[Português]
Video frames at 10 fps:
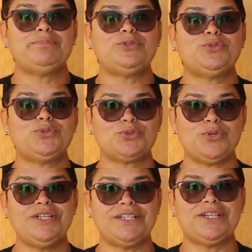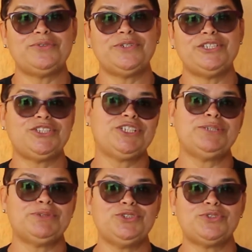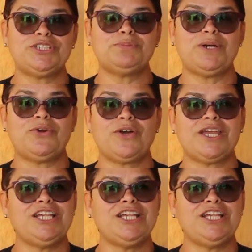para os outros coordenadores de crisma de outras paróquias,